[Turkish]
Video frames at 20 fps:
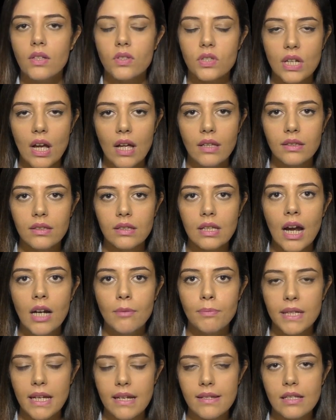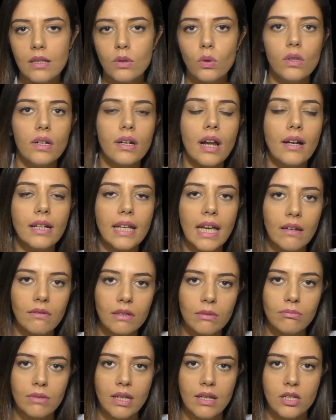Canlılar bireysel olarak
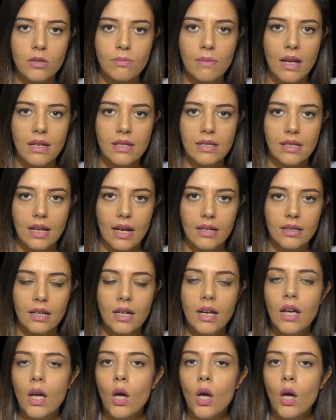evrimleşmezler.